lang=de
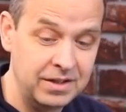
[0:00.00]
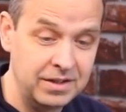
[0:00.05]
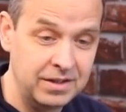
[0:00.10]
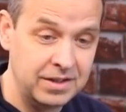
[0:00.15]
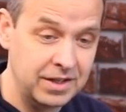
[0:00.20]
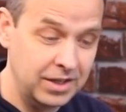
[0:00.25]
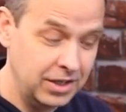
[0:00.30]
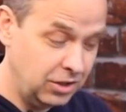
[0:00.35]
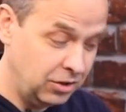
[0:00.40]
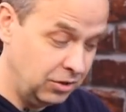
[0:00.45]

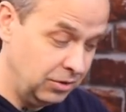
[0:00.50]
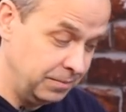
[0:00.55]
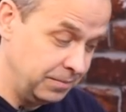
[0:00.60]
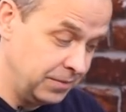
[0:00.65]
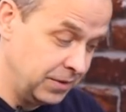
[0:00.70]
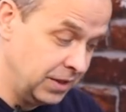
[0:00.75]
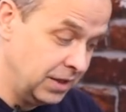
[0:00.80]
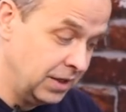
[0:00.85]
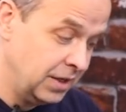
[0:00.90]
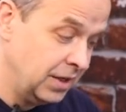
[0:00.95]
Genau.
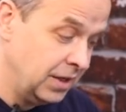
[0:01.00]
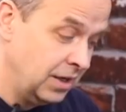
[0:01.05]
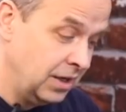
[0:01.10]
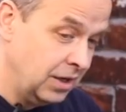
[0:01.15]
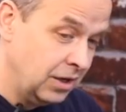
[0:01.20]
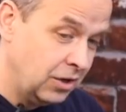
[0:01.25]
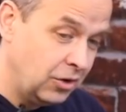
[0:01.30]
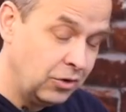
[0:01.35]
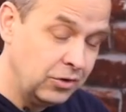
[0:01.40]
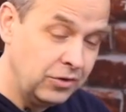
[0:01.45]

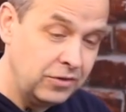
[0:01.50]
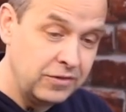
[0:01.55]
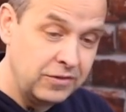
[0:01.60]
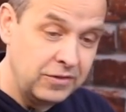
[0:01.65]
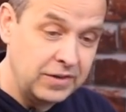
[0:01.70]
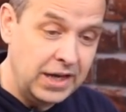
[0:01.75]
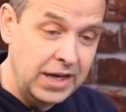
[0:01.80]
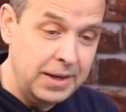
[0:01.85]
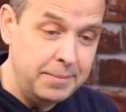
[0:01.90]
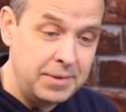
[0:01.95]

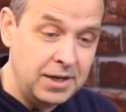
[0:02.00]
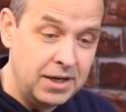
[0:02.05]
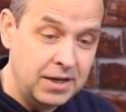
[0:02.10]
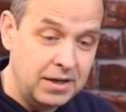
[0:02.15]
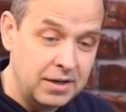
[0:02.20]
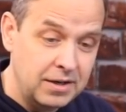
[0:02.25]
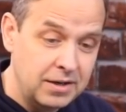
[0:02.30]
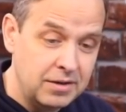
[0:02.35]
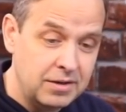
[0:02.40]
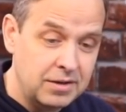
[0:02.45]
Und
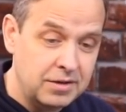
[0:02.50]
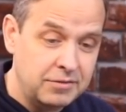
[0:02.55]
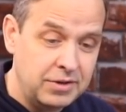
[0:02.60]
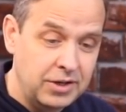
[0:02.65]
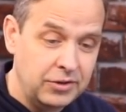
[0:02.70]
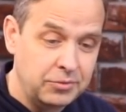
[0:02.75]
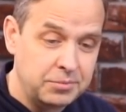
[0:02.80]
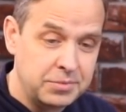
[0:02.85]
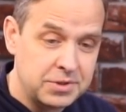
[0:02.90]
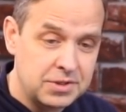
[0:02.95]
Daimler äh,
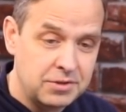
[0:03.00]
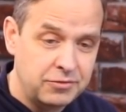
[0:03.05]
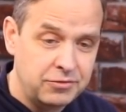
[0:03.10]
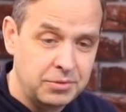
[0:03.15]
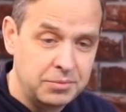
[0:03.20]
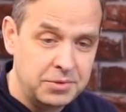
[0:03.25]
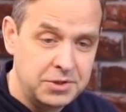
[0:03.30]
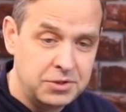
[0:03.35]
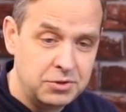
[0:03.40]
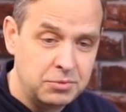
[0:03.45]
war so ein bisschen für
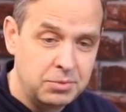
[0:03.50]
mich ein